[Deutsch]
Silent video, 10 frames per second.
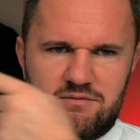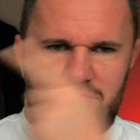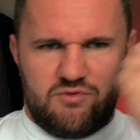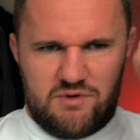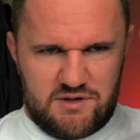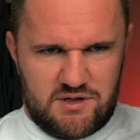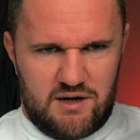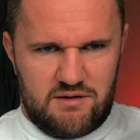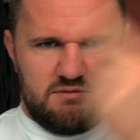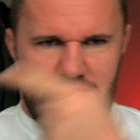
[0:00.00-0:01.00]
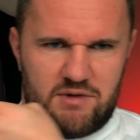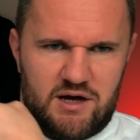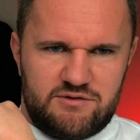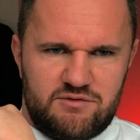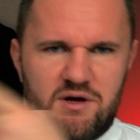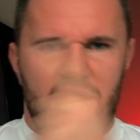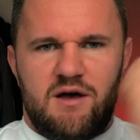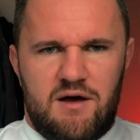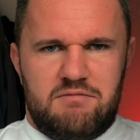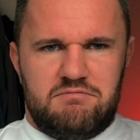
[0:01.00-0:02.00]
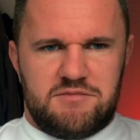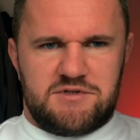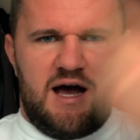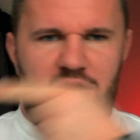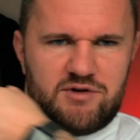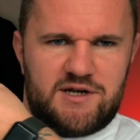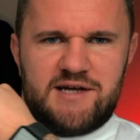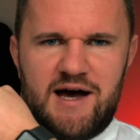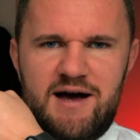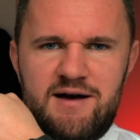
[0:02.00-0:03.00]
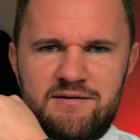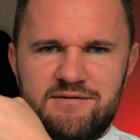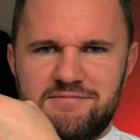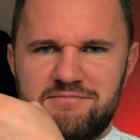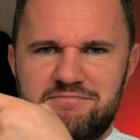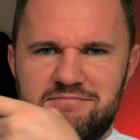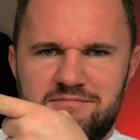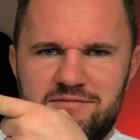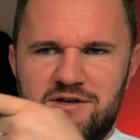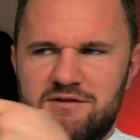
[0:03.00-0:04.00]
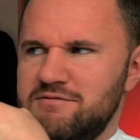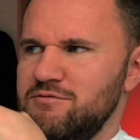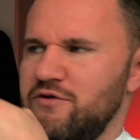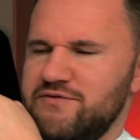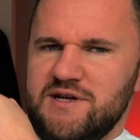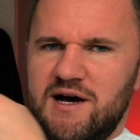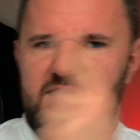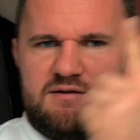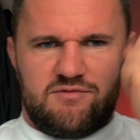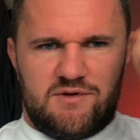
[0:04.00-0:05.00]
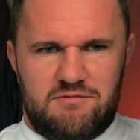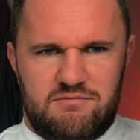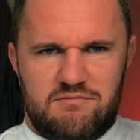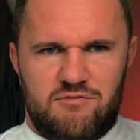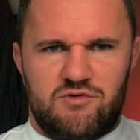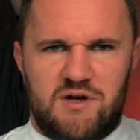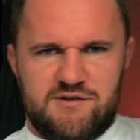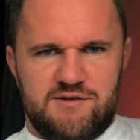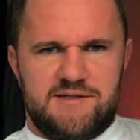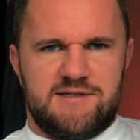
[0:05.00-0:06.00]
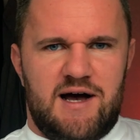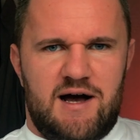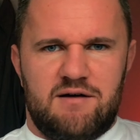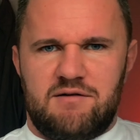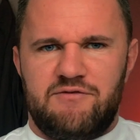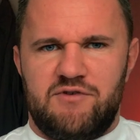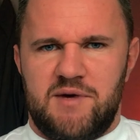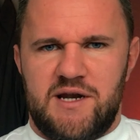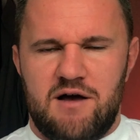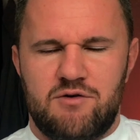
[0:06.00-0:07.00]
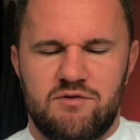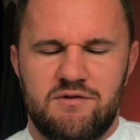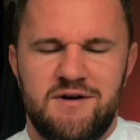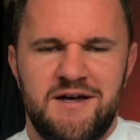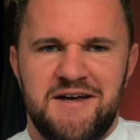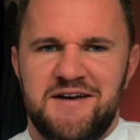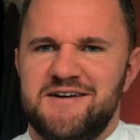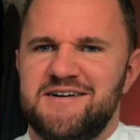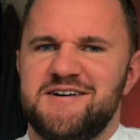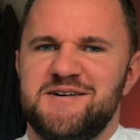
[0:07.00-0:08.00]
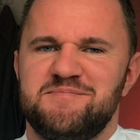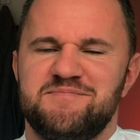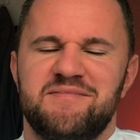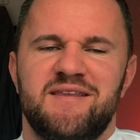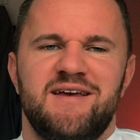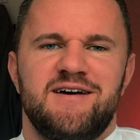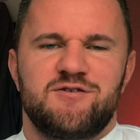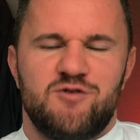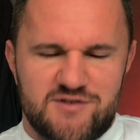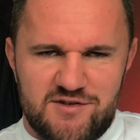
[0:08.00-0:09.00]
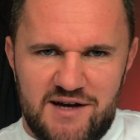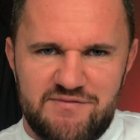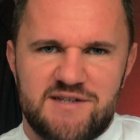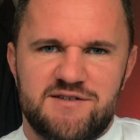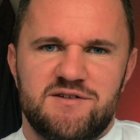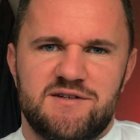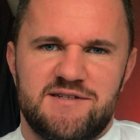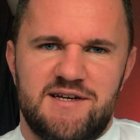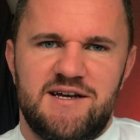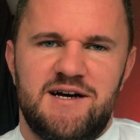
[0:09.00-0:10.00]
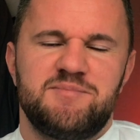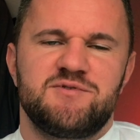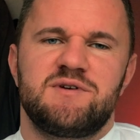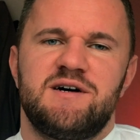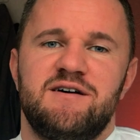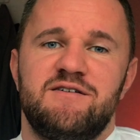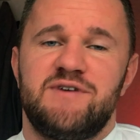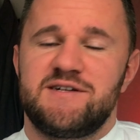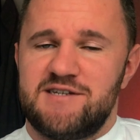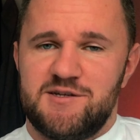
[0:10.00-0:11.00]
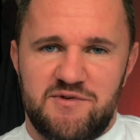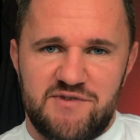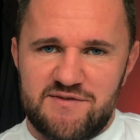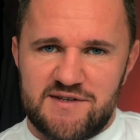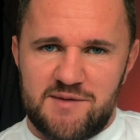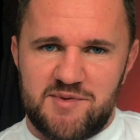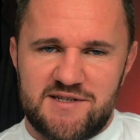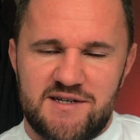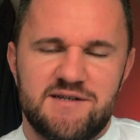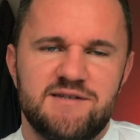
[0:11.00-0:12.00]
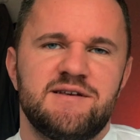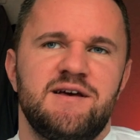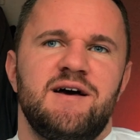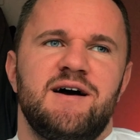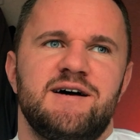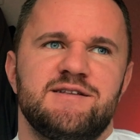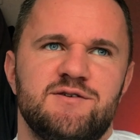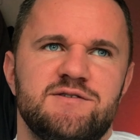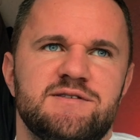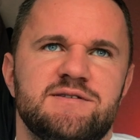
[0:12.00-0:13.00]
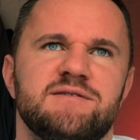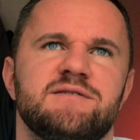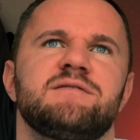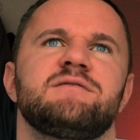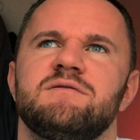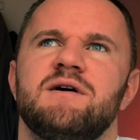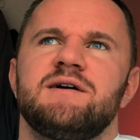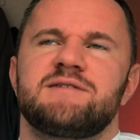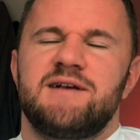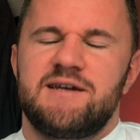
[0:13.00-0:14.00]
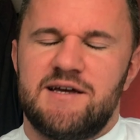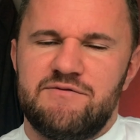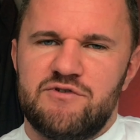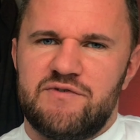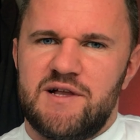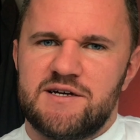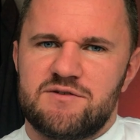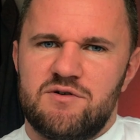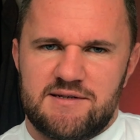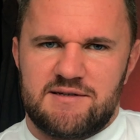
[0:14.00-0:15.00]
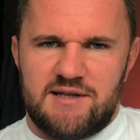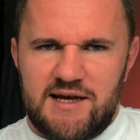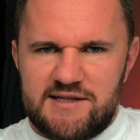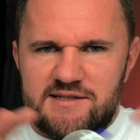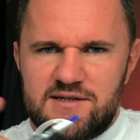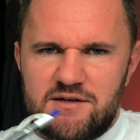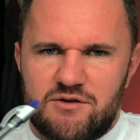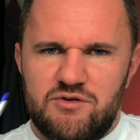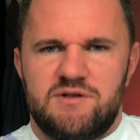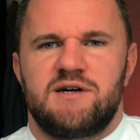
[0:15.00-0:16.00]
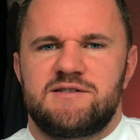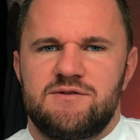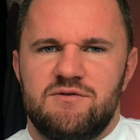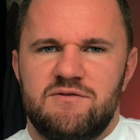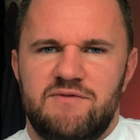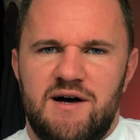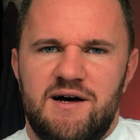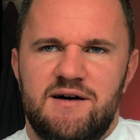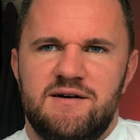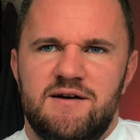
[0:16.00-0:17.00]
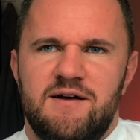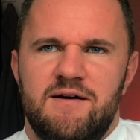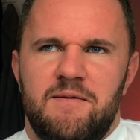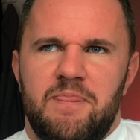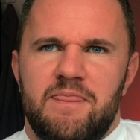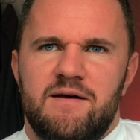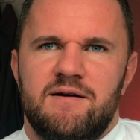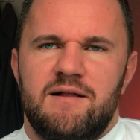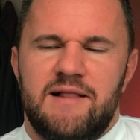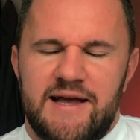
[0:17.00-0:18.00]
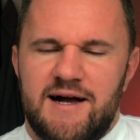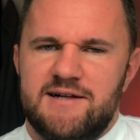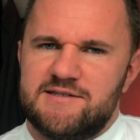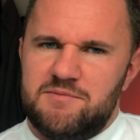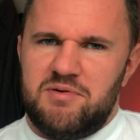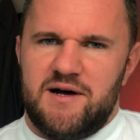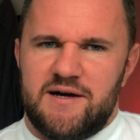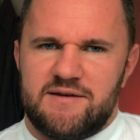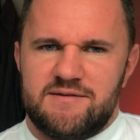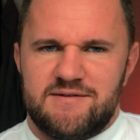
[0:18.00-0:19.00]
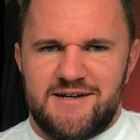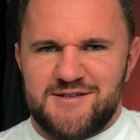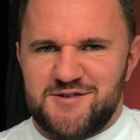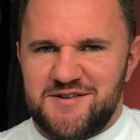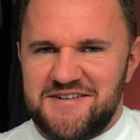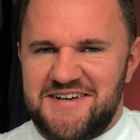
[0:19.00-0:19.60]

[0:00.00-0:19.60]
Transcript: oder da, also da oder da. Ich hoffe da oder oder ansonsten da. Einfach mal nachgucken. Ähm, Guckt es euch an, wenn ihr es noch nicht gesehen habt oder falls ihr nicht mehr wisst, was da passiert ist. Ansonsten als kleine Info vielleicht noch, die ganze Küchenaktion war länger als geplant. Also